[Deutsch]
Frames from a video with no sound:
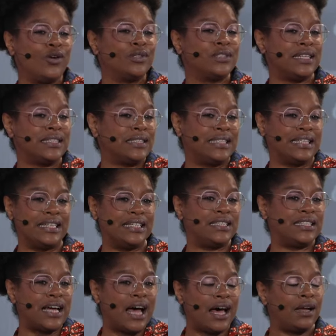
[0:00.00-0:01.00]
auch das
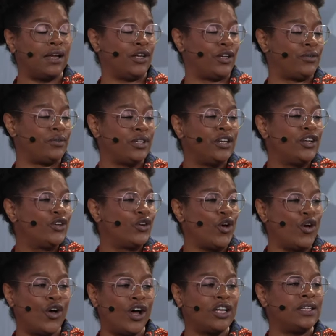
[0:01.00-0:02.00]
Digitale
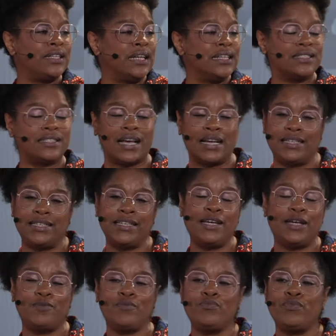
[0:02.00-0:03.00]
gehört
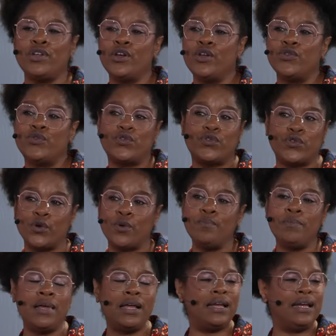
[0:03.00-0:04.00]
seitdem
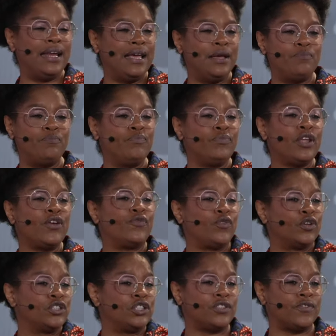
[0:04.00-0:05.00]
zum Leben
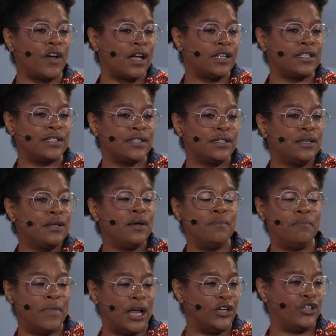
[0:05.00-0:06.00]
von schwarzen
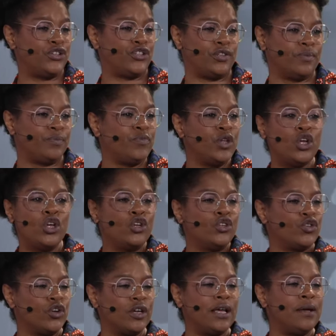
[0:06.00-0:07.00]
Menschen.
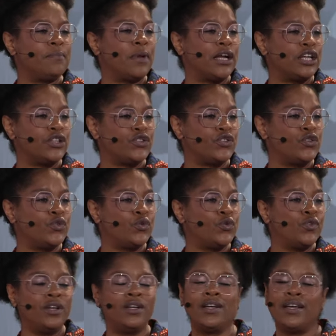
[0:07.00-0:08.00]
Schon immer
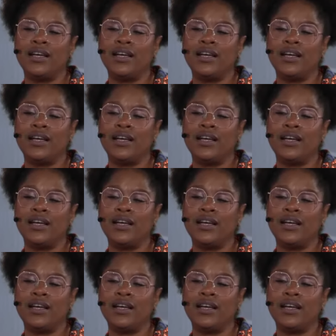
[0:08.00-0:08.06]
dazu,